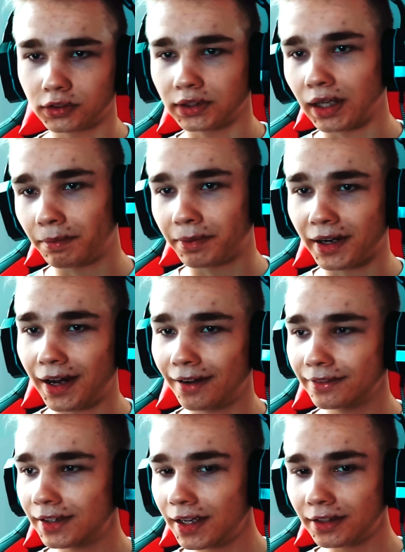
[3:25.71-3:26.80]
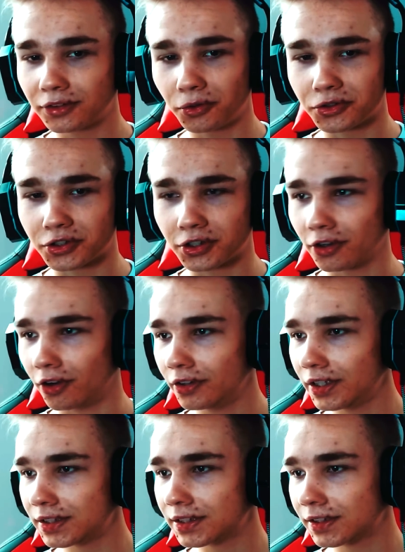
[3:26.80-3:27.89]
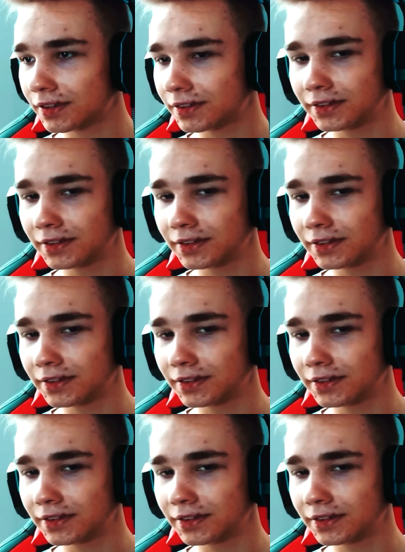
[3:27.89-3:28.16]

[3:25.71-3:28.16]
Naprawdę? To już koniec?